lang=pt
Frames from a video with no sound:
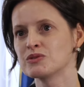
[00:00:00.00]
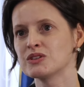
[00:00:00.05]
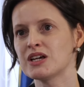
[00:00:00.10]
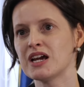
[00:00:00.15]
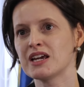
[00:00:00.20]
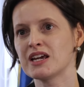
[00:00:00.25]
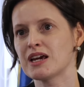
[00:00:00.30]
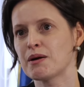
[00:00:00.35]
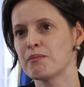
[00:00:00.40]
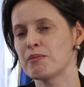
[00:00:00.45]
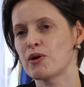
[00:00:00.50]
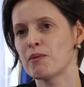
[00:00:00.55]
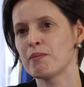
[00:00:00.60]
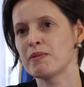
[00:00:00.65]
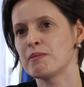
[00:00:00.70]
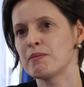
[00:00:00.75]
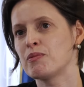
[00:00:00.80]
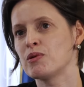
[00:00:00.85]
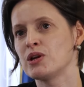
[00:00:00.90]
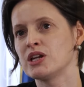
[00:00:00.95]
né, que a
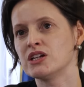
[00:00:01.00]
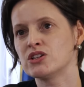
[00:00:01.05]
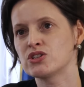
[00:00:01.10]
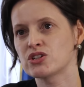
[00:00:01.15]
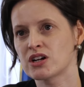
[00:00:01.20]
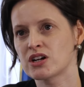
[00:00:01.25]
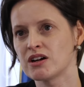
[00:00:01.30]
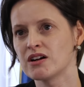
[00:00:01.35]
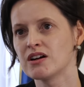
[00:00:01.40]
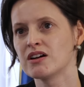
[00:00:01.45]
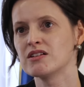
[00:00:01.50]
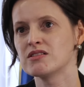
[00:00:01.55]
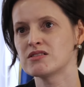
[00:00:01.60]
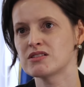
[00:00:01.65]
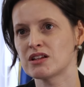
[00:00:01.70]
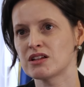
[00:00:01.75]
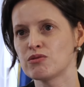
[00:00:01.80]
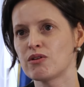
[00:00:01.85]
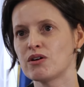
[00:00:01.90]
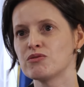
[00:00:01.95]
própria política
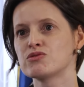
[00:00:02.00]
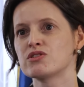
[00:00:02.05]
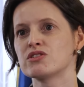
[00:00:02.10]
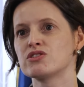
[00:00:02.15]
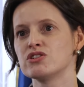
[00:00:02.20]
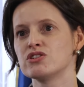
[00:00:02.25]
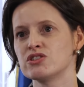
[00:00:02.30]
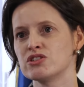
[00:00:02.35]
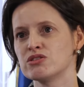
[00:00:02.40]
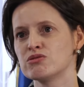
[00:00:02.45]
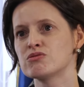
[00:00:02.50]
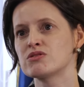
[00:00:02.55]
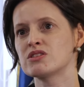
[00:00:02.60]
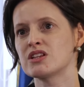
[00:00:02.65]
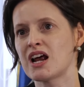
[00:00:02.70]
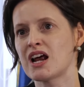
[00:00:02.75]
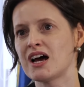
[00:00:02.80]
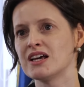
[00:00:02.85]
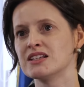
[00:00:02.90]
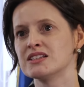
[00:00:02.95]
estadual dos atingidos
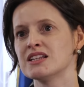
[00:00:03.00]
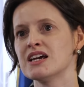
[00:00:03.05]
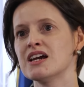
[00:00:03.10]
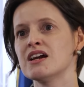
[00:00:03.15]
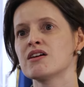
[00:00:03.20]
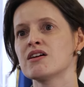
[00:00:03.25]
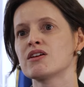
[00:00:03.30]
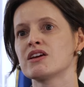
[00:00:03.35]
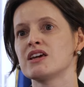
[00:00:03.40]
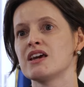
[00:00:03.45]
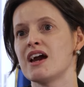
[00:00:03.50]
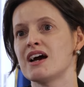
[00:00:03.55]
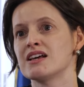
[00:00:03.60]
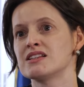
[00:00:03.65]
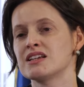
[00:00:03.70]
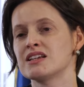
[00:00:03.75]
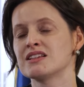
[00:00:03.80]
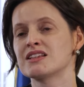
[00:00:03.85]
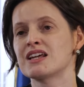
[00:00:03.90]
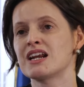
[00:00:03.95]
traz, né, que é a
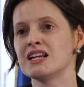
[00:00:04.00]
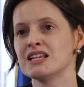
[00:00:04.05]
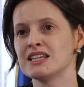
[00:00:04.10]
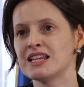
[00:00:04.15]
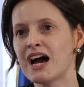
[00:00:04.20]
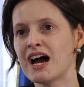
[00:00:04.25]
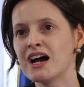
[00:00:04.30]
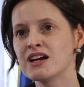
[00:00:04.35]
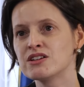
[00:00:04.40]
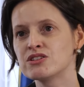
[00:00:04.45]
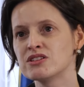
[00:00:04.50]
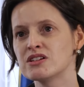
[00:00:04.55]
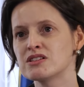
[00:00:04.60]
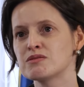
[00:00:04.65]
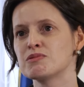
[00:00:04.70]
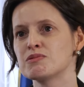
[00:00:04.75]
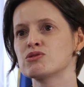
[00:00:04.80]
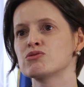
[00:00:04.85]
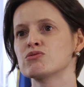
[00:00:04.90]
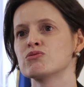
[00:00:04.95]
centralidade
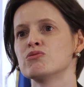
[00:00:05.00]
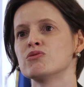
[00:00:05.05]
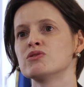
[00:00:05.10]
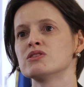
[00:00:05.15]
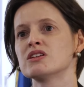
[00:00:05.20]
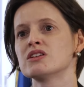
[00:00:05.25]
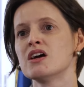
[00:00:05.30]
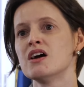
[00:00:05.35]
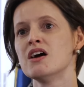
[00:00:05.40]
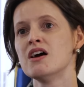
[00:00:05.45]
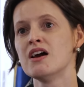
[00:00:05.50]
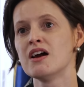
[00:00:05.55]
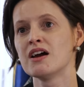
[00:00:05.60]
das pessoas,